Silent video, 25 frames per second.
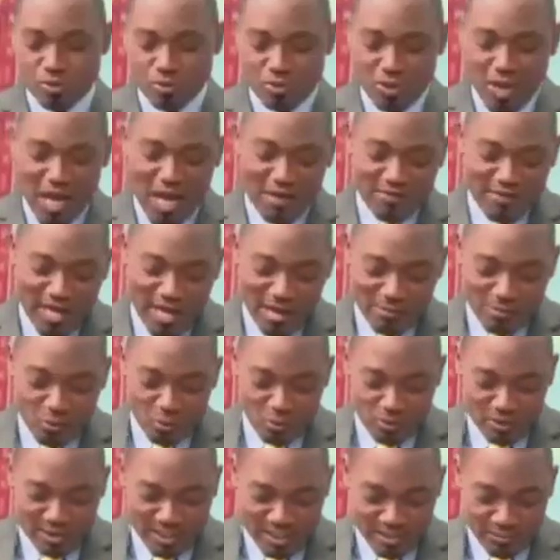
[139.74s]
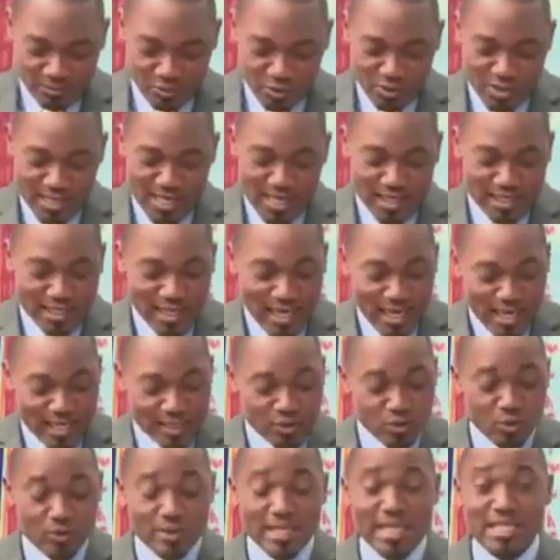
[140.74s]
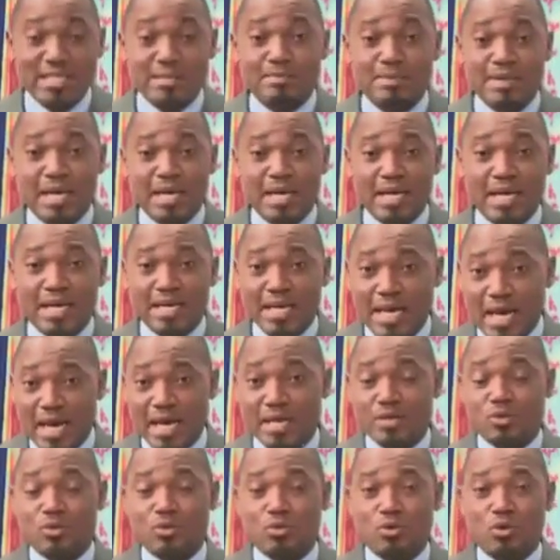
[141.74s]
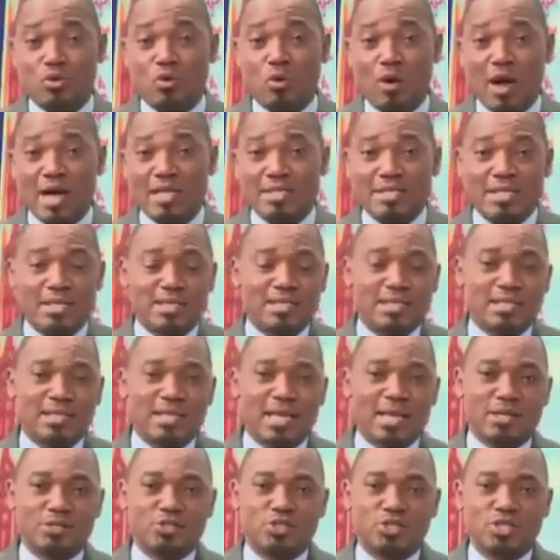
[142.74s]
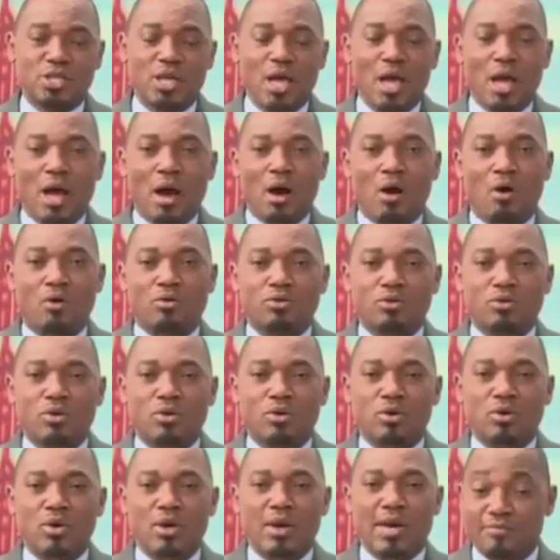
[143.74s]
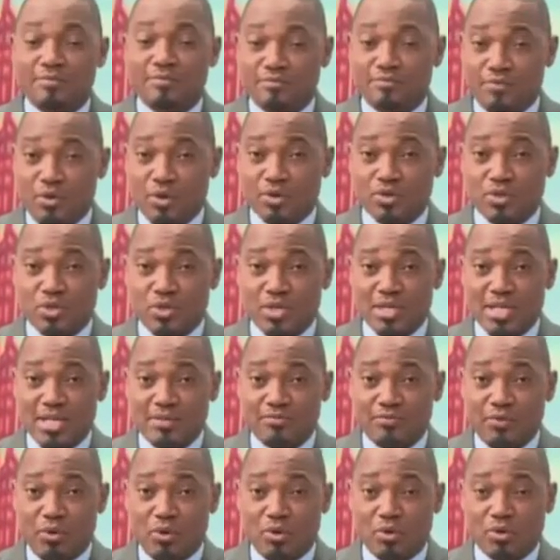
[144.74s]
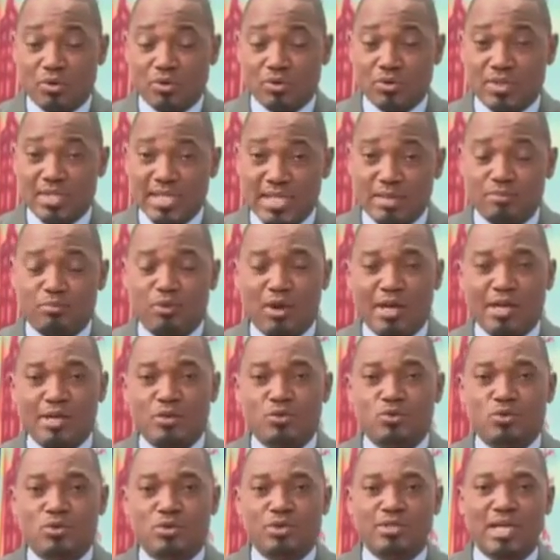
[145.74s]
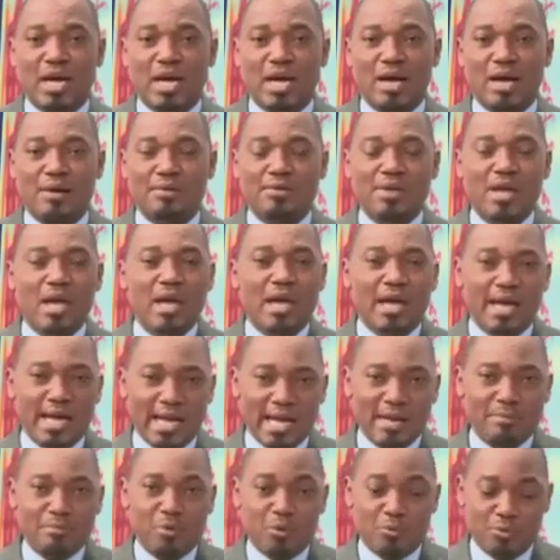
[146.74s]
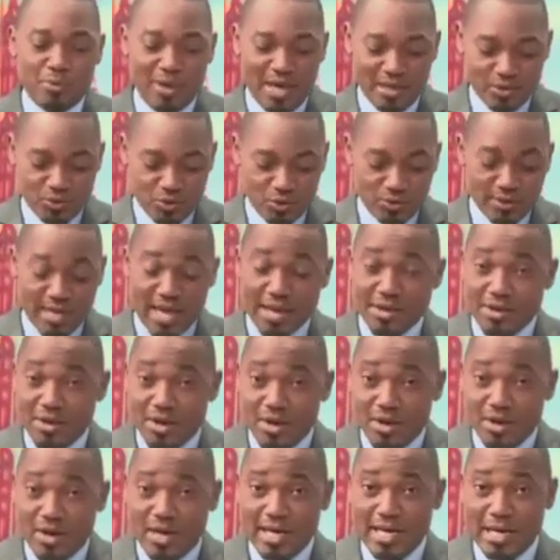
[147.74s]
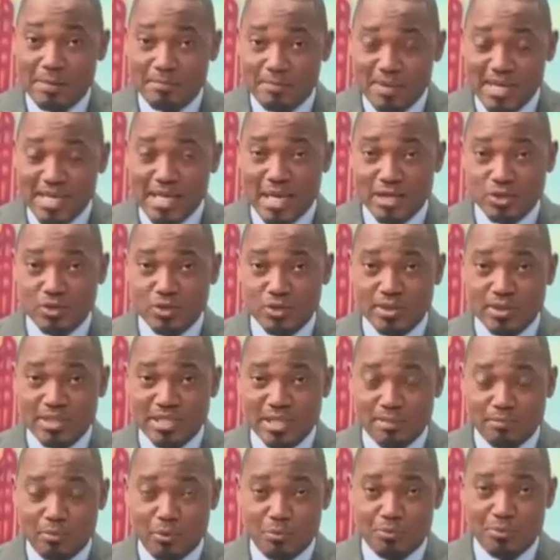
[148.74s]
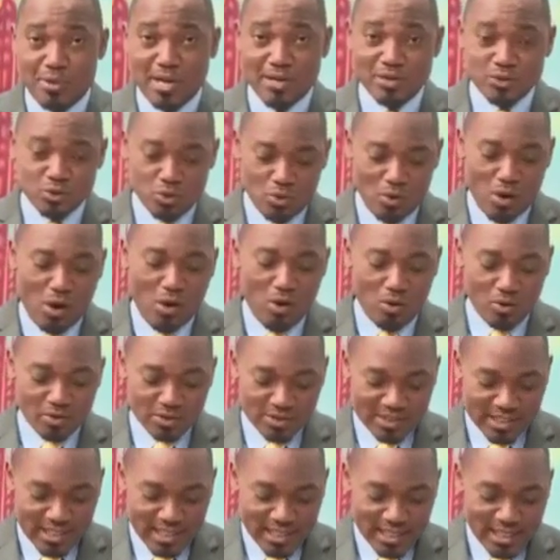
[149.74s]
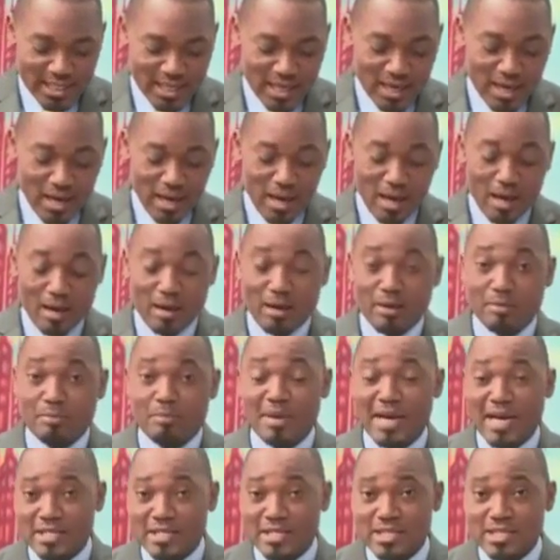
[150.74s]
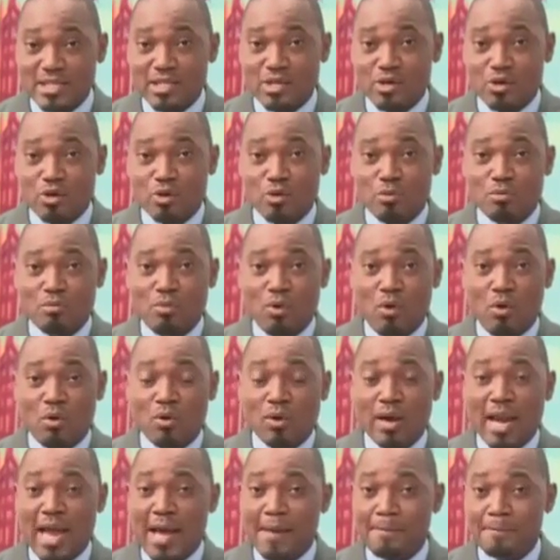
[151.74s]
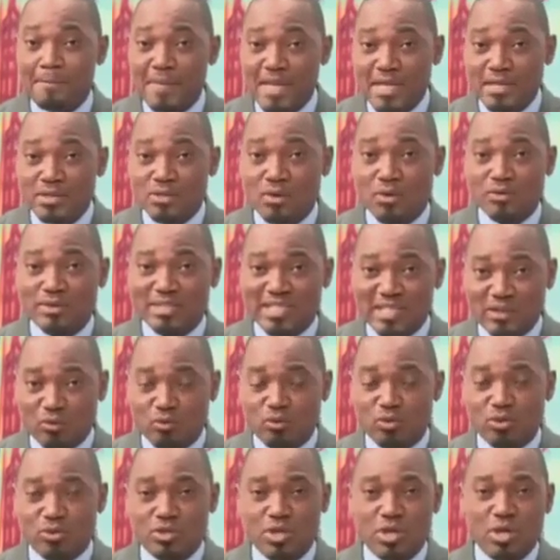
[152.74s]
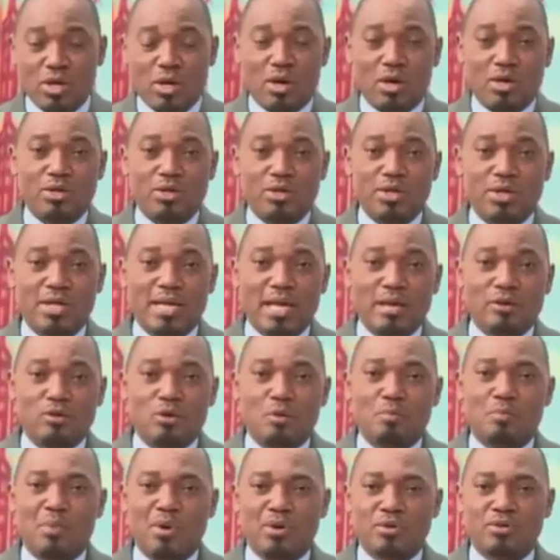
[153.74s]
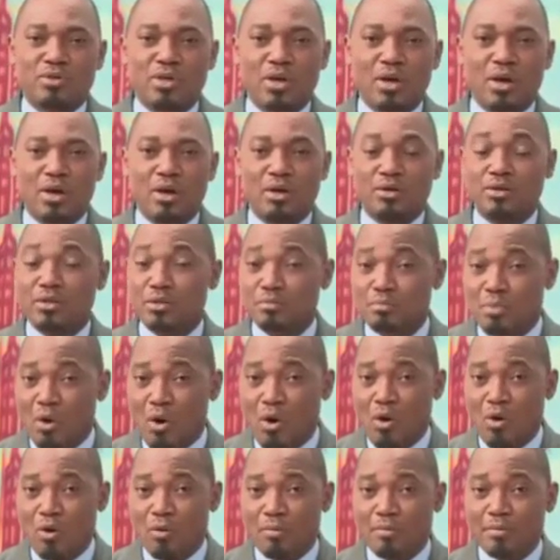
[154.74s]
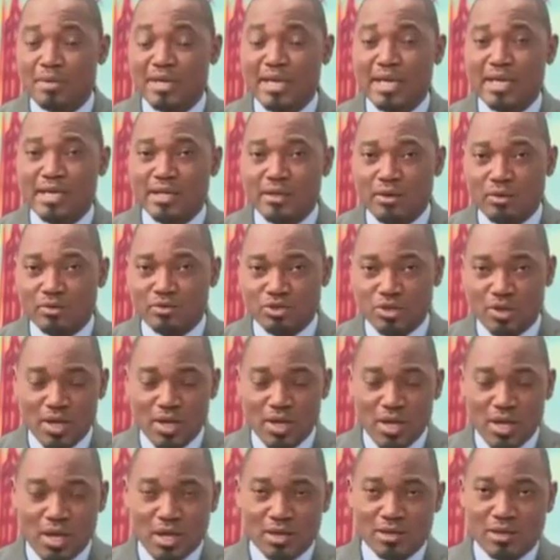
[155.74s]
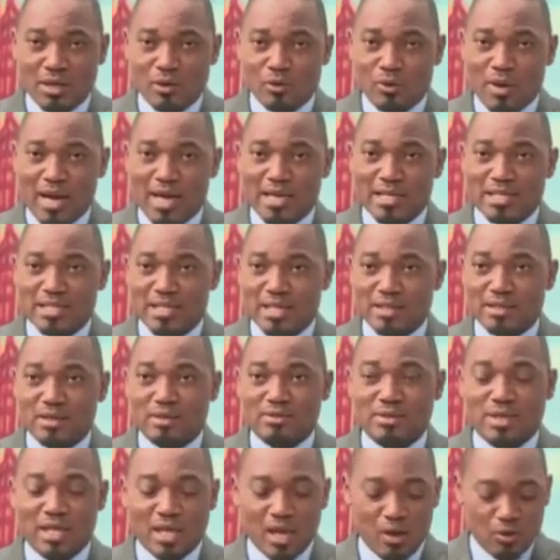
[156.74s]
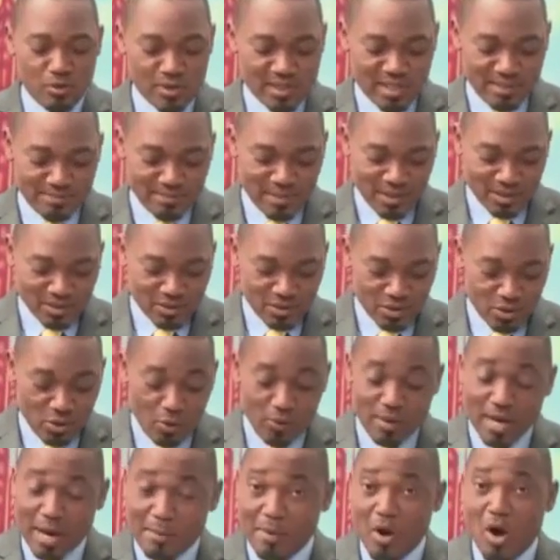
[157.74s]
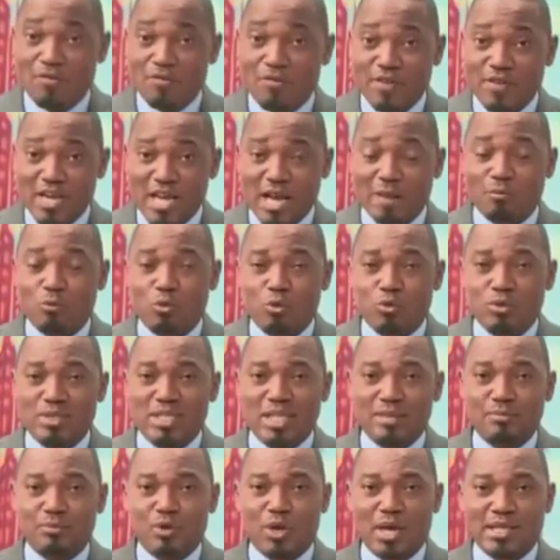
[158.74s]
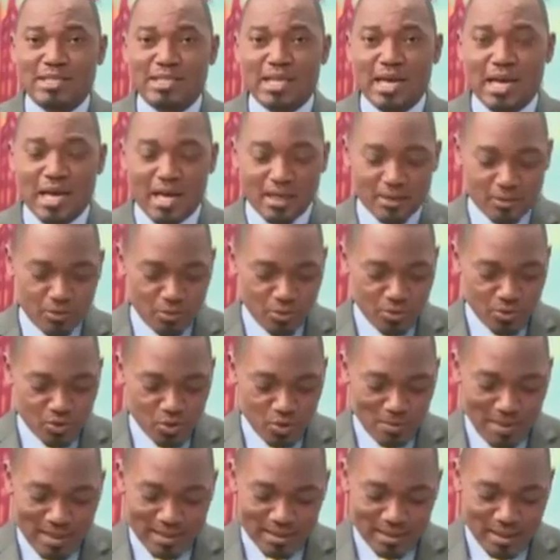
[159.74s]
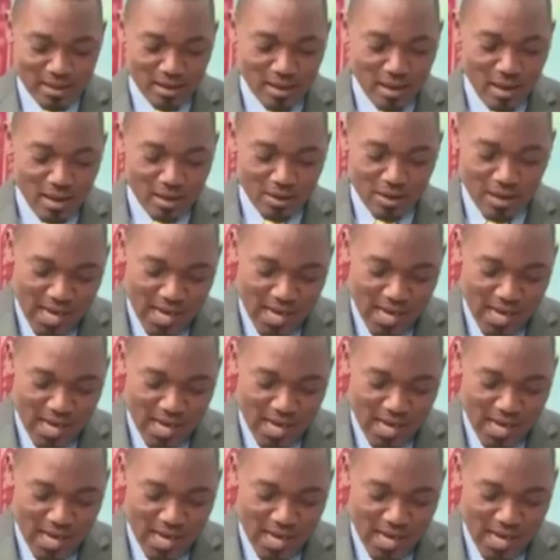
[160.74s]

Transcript: on notera avec Cameroun Tribune qu'il y a des raisons d'espérer, des raisons de croire à cette synergie entre les forces de défense déployées sur le terrain et les populations. D'ailleurs, l'implication de ces populations a entraîné euh, pratiquement la mise en déroute euh, de quelques porteurs de bombes et d'engins dans le cadre des attentats dans le septentrion. On apprend avec Cameroun Tribune en sa grande une ce matin